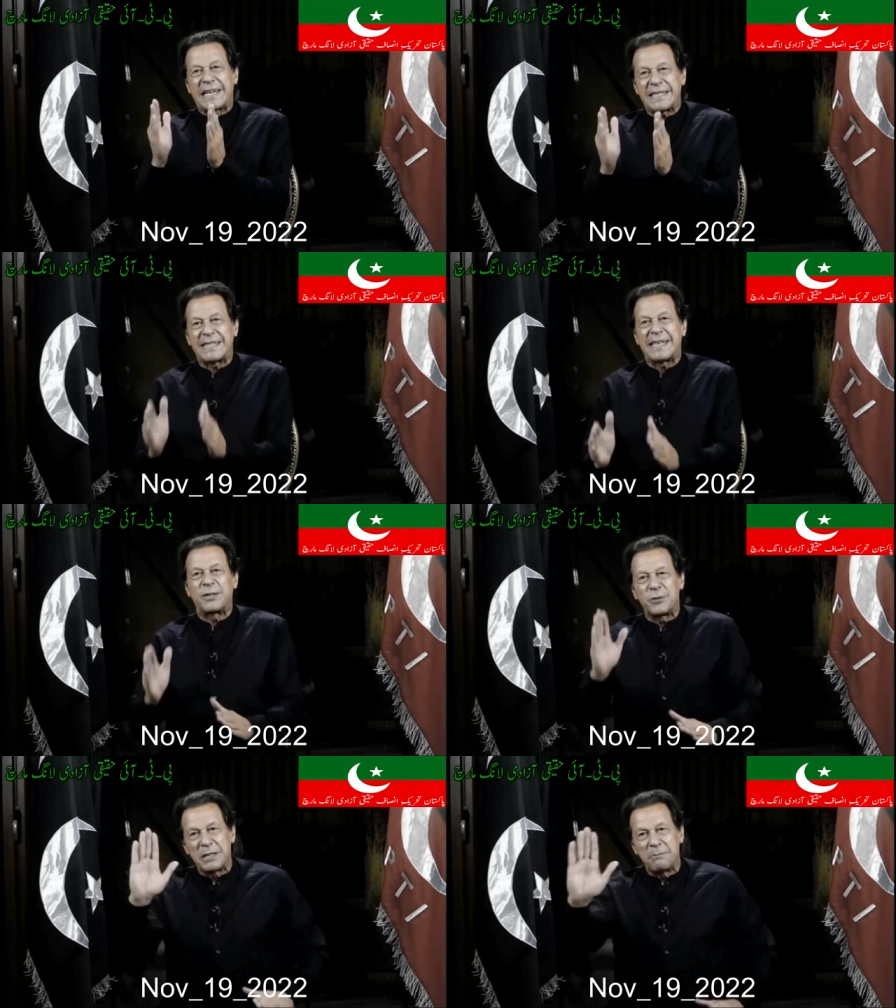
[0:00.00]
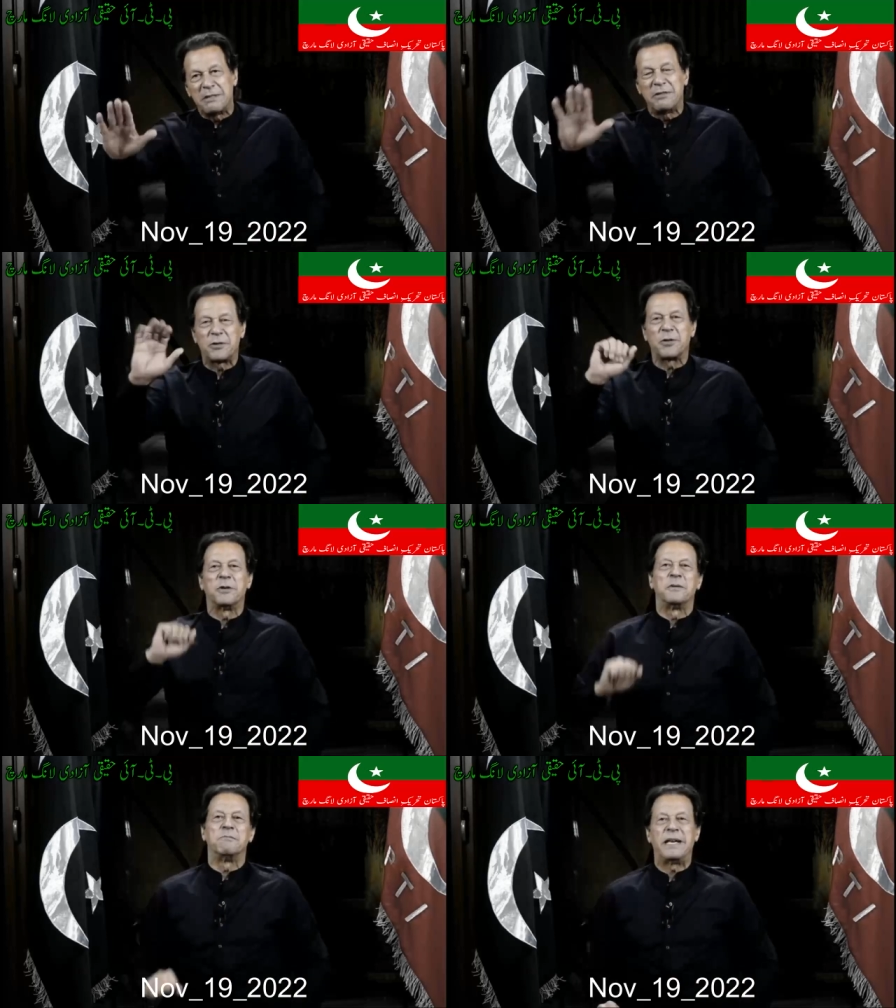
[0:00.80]
एक कसेट उसकी बीवी को
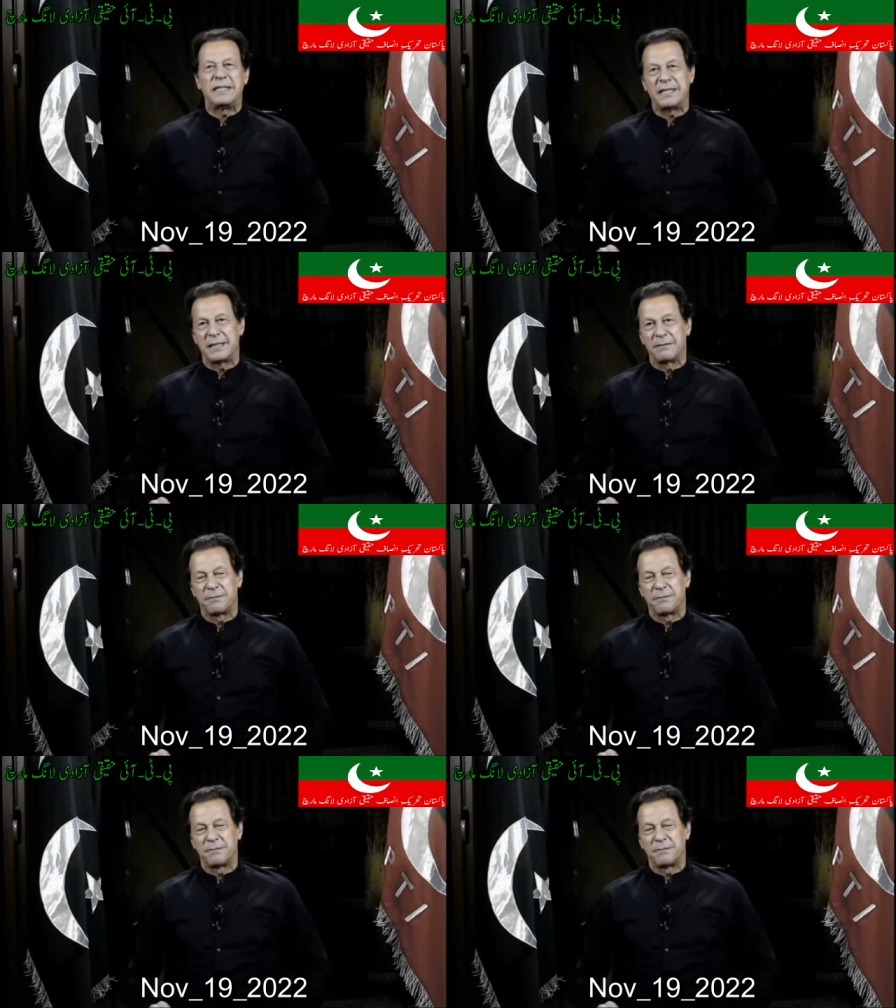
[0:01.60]
भेजी